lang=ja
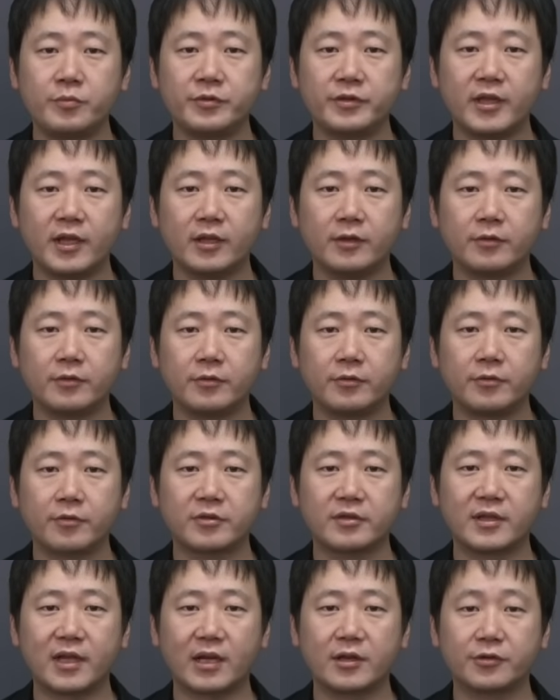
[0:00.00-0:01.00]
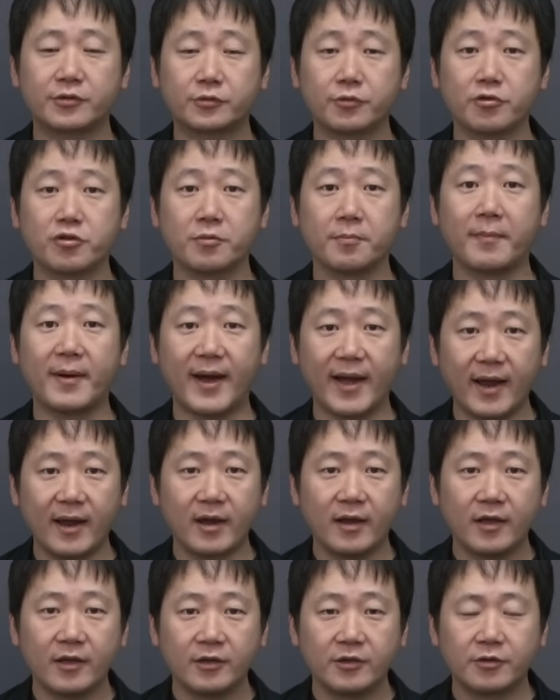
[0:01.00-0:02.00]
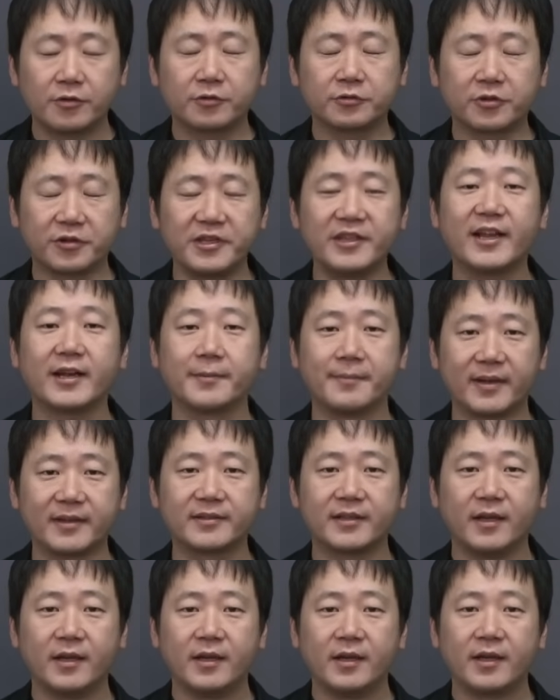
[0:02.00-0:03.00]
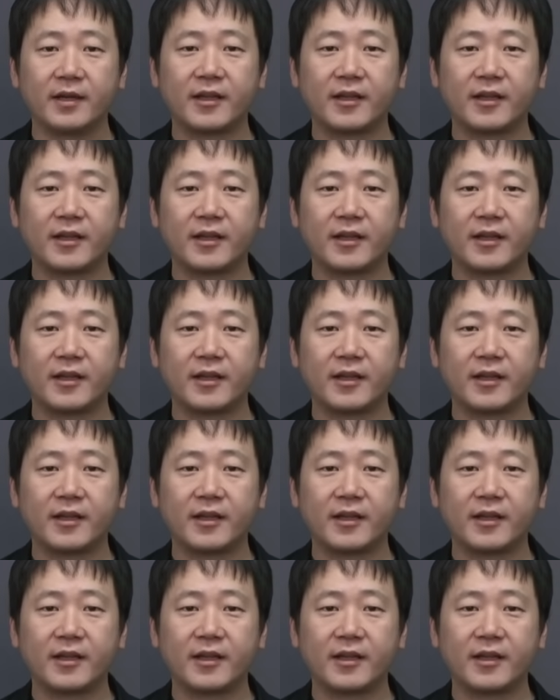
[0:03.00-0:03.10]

武天皇の時代の少し前いうことになります。